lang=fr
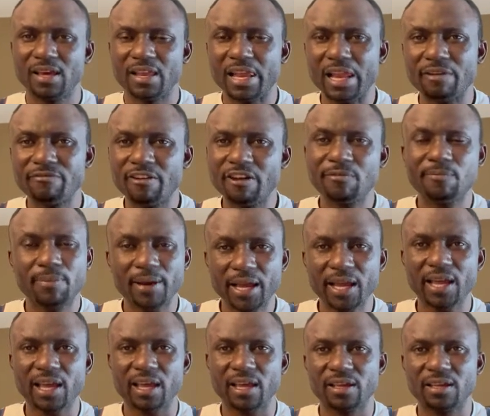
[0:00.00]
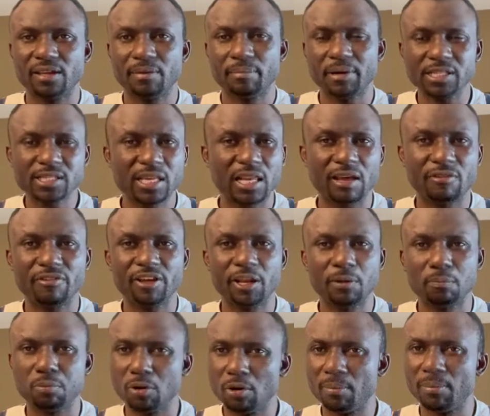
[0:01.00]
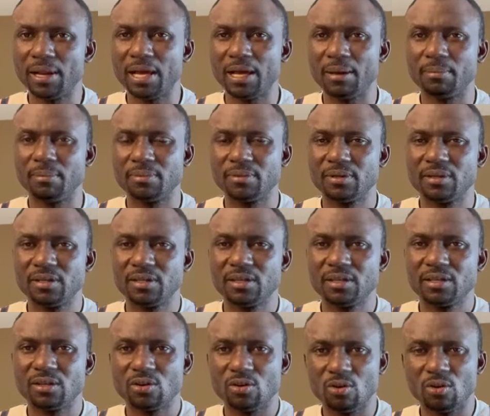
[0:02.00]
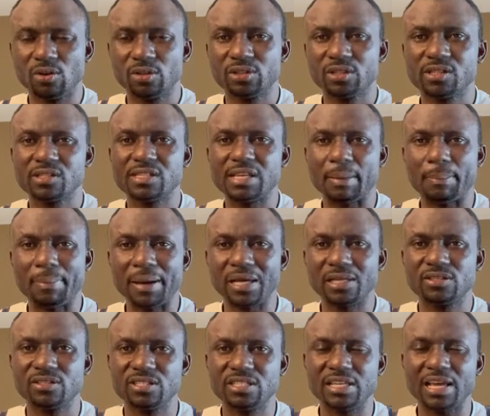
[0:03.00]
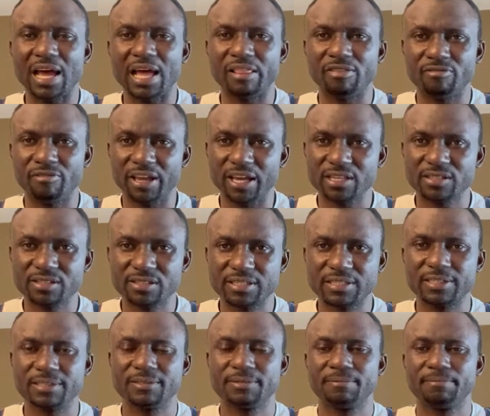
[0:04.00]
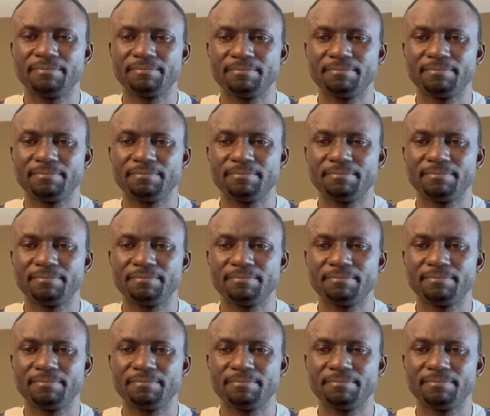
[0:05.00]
La veuve plairait parce qu'elle avait des problèmes contre sa partie adverse.